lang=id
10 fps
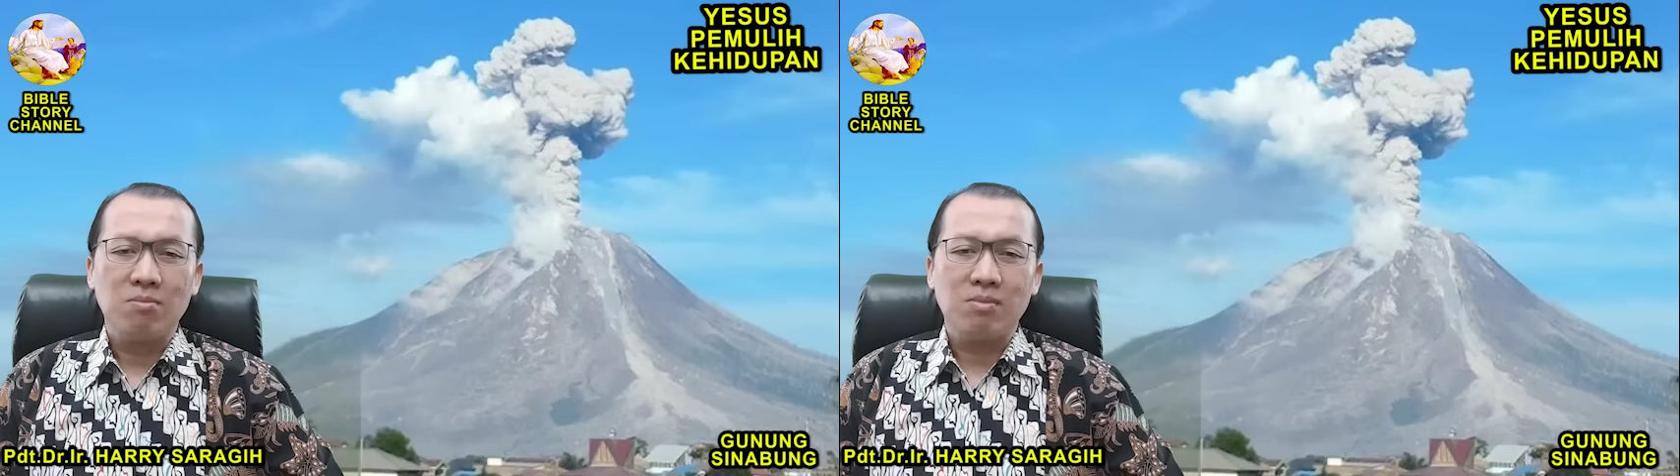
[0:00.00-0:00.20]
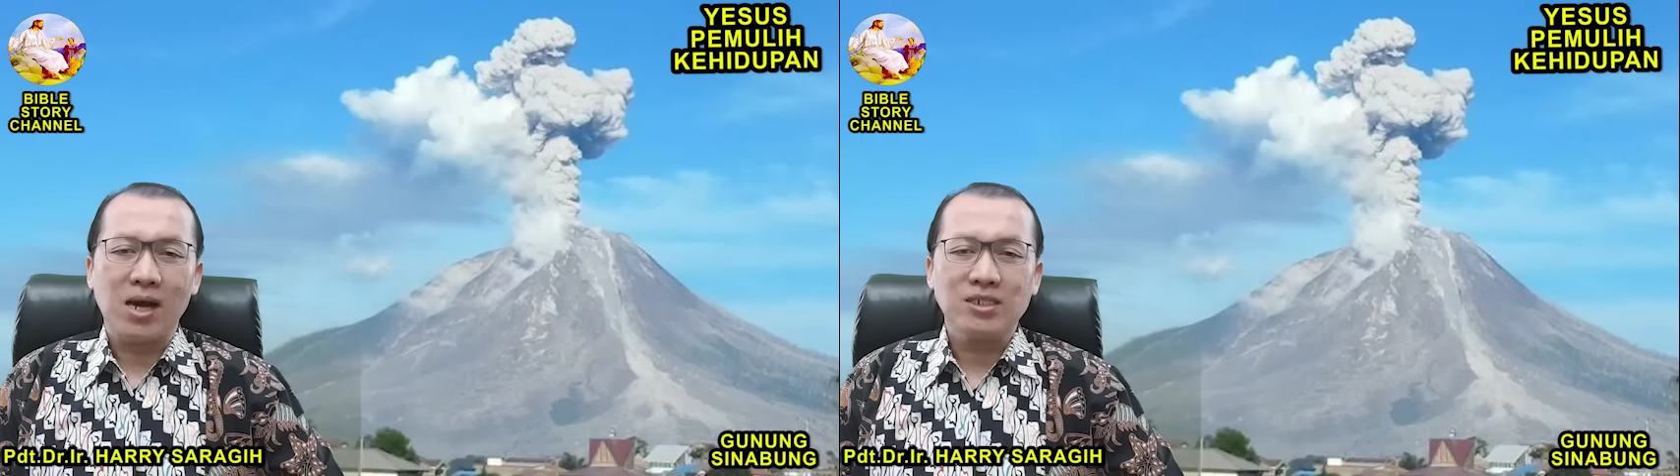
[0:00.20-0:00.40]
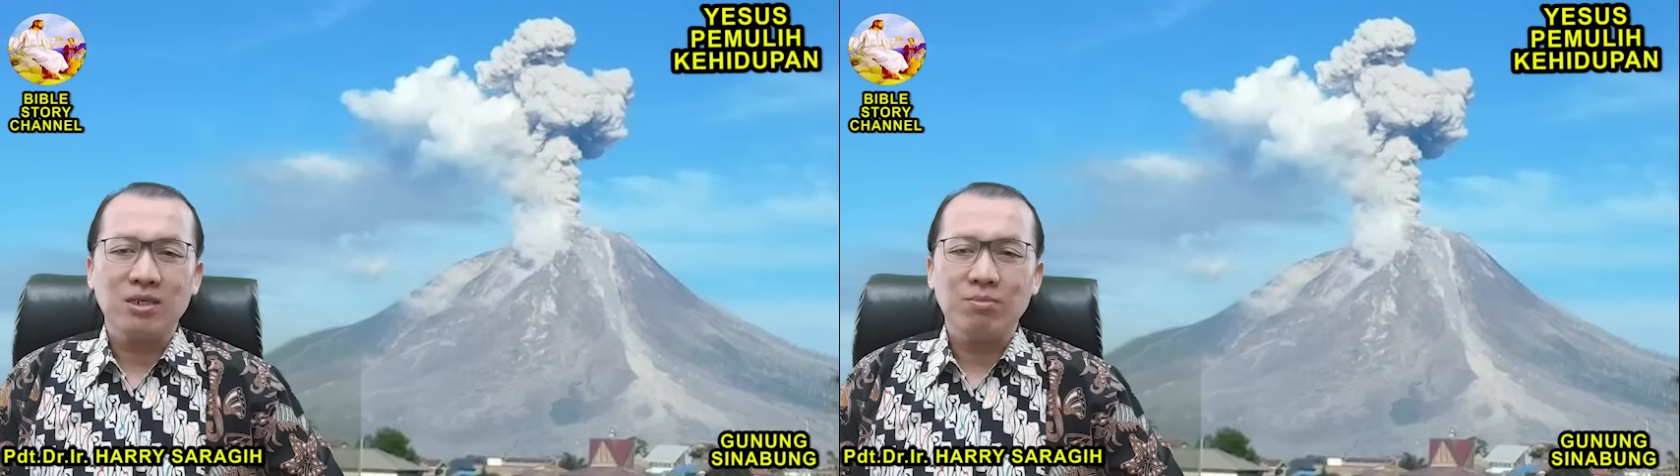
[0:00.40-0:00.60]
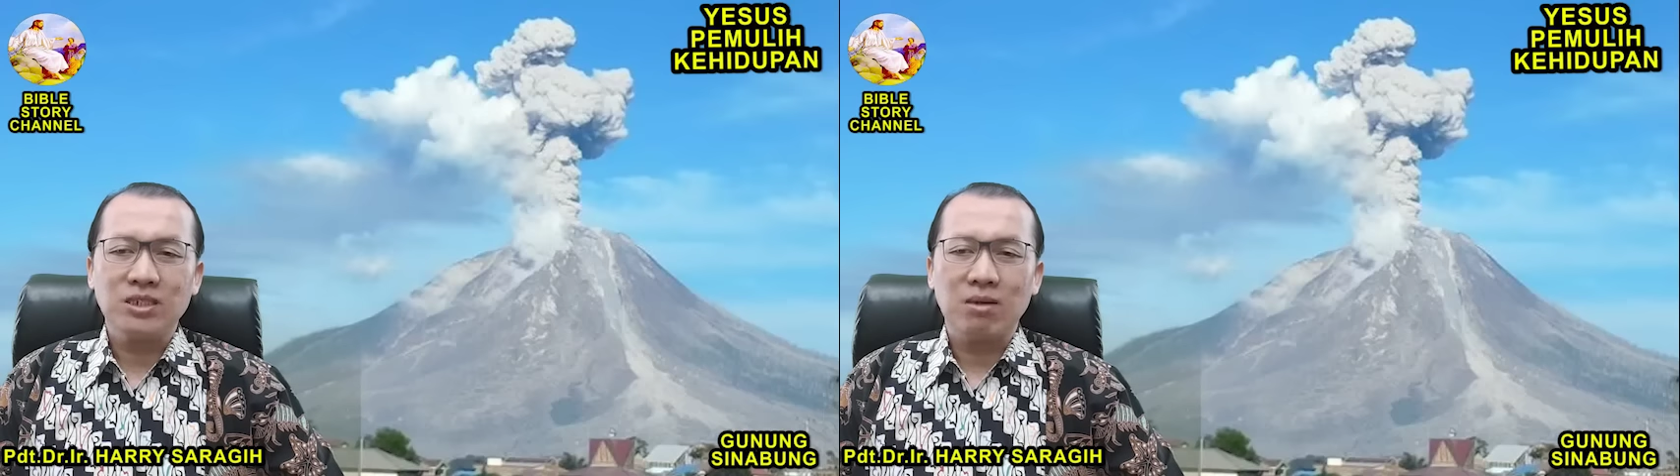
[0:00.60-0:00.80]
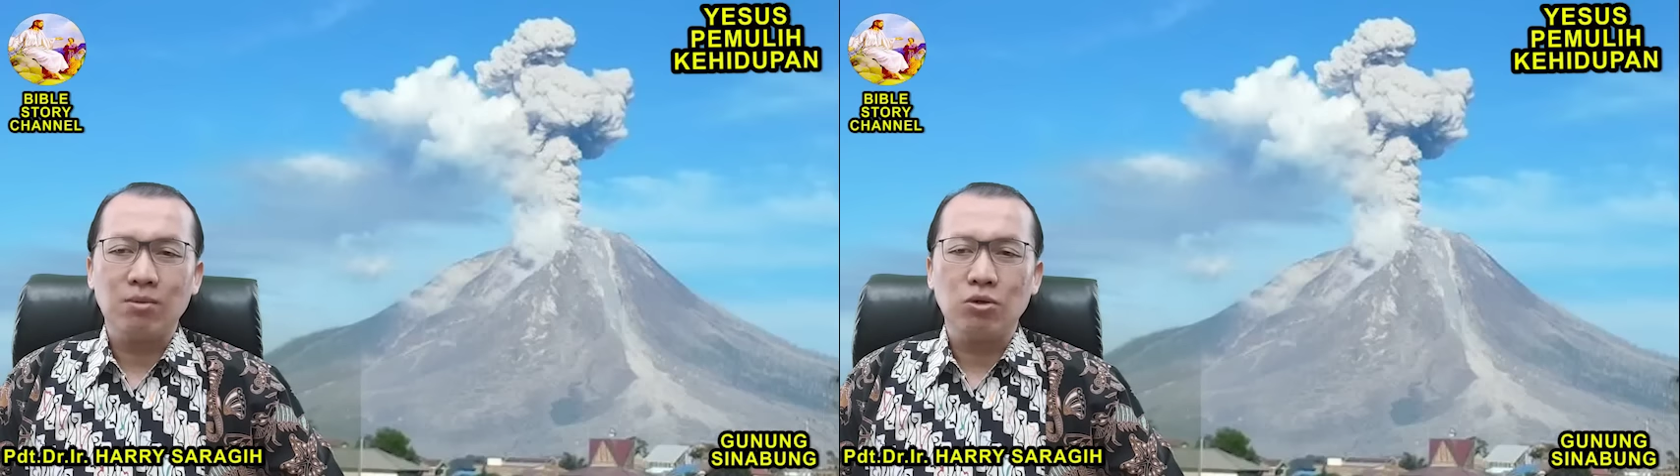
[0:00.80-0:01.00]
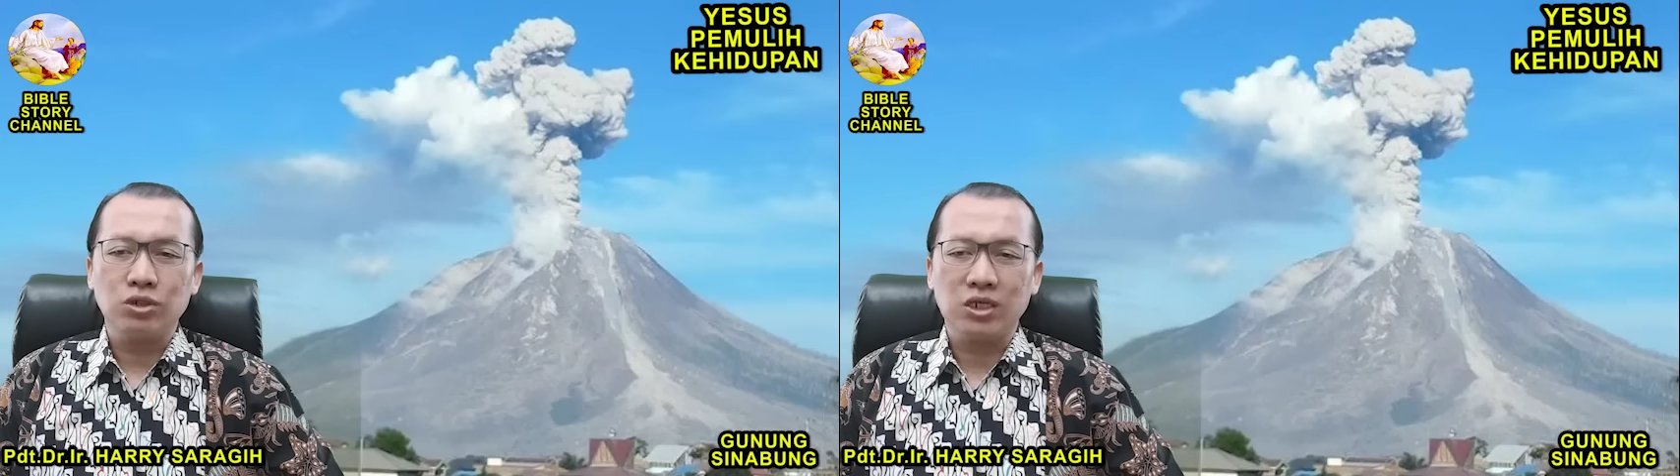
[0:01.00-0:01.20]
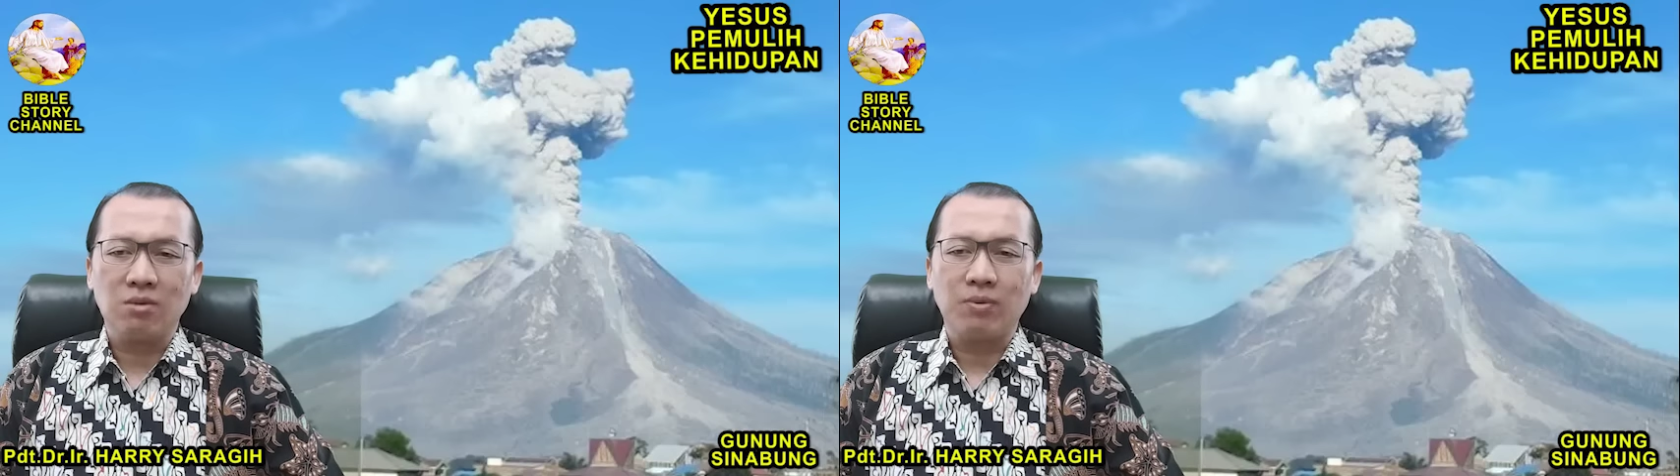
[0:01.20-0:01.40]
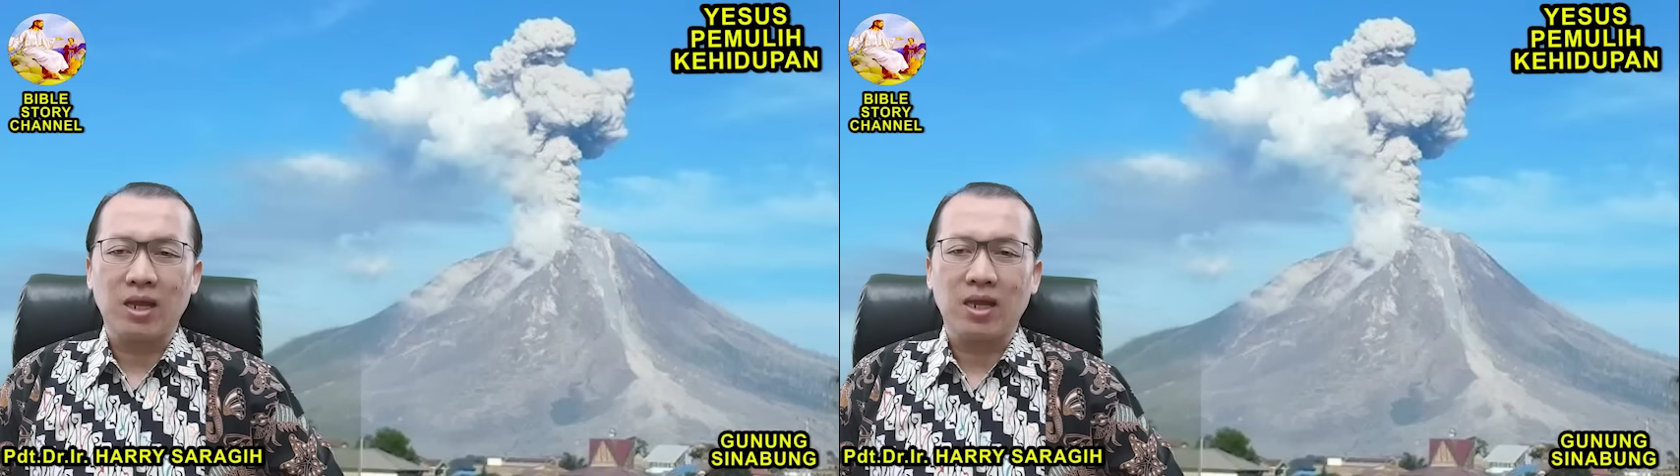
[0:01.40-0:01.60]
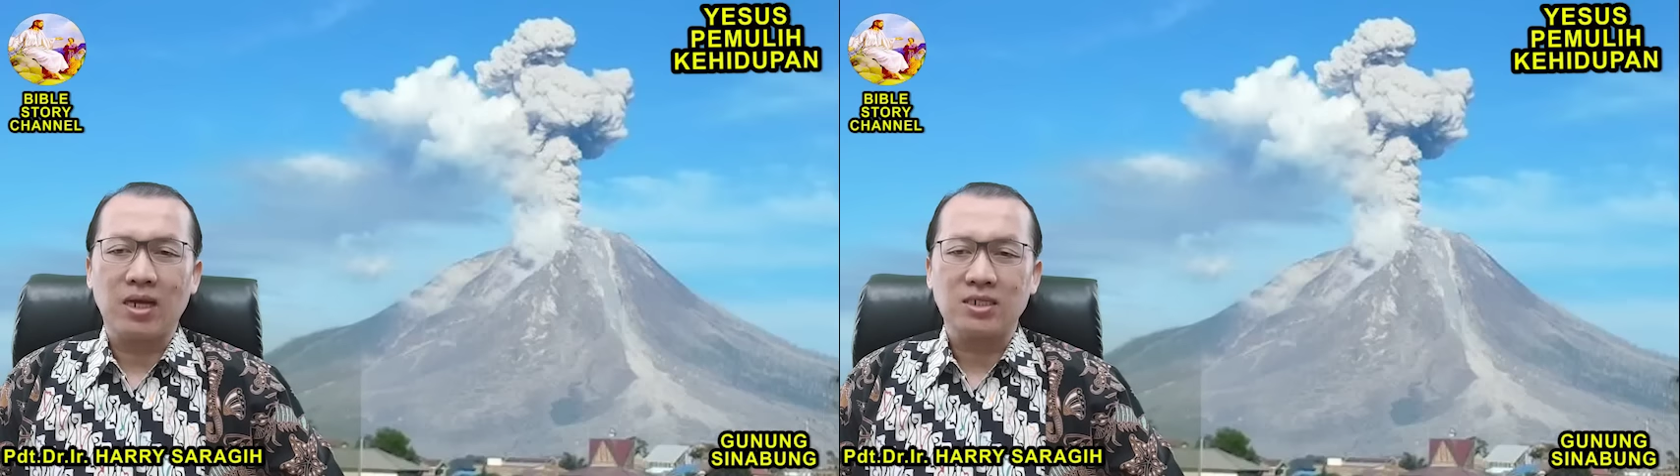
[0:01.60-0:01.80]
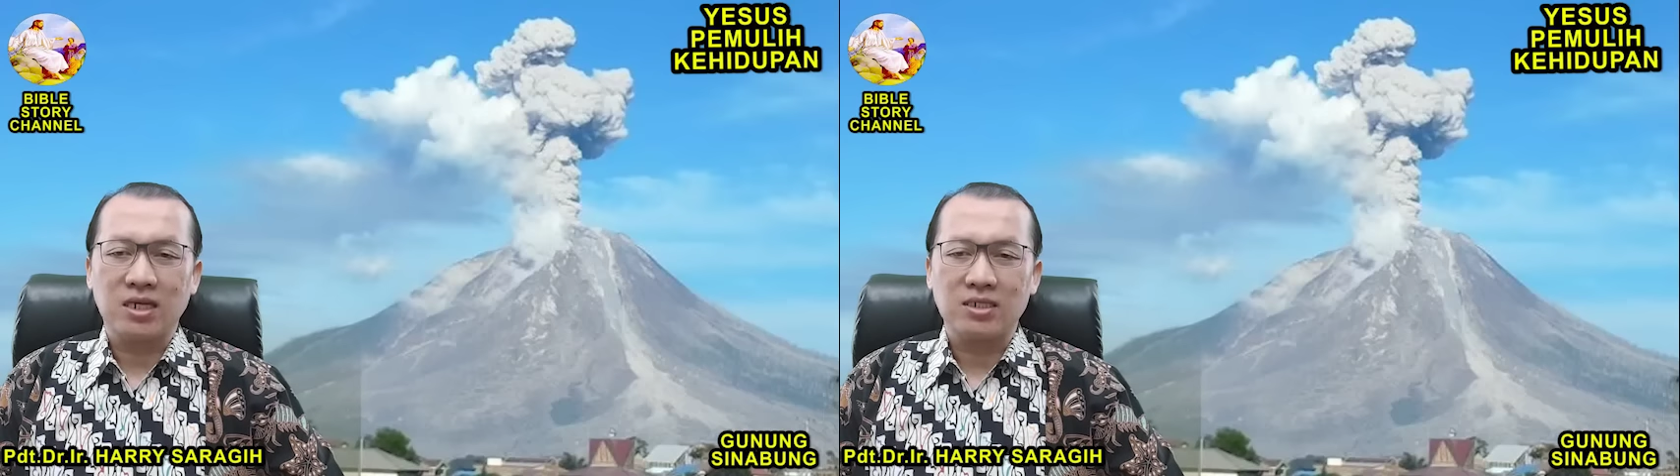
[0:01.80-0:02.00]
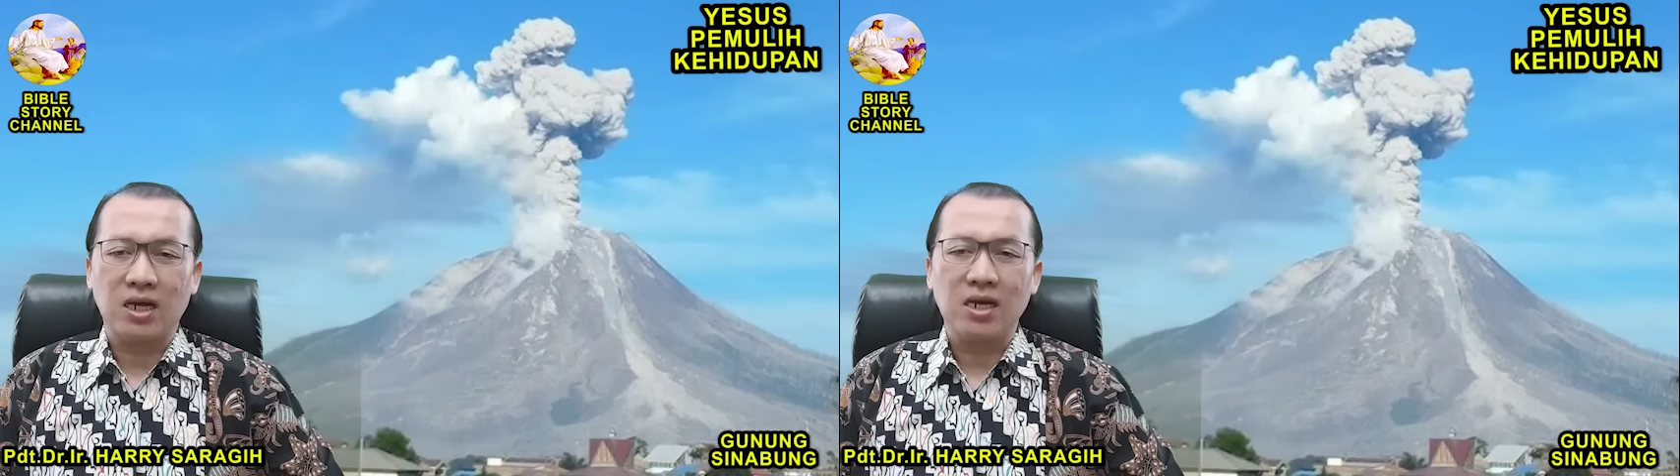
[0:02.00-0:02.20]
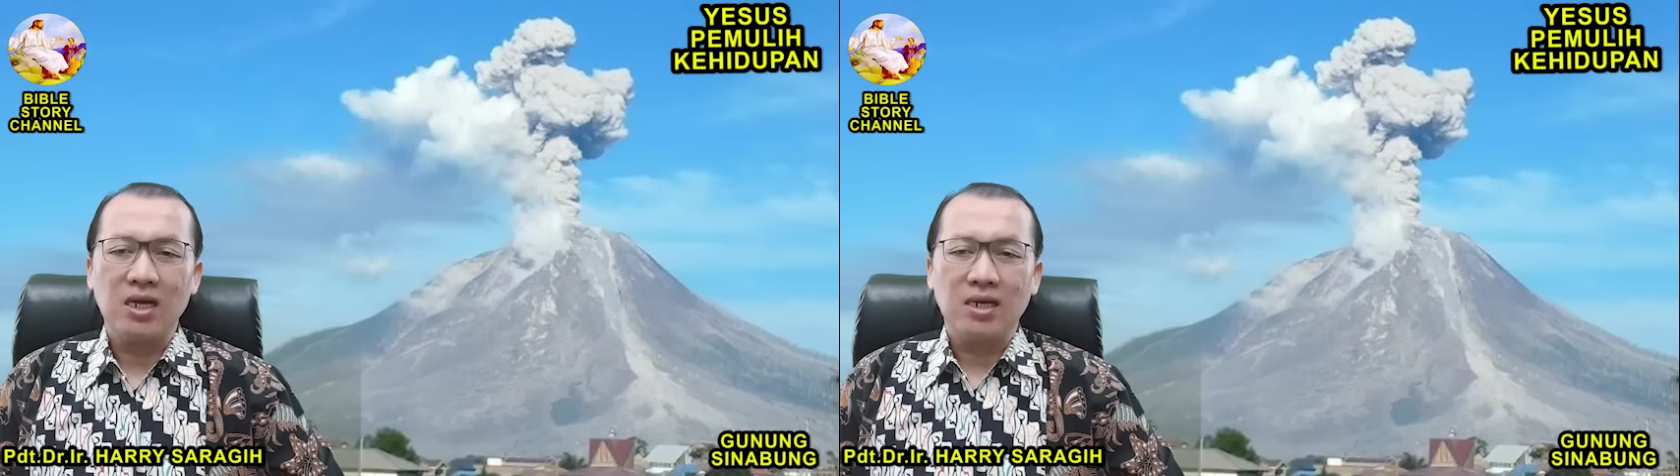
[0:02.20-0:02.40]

masih bisa mengusir para raksasa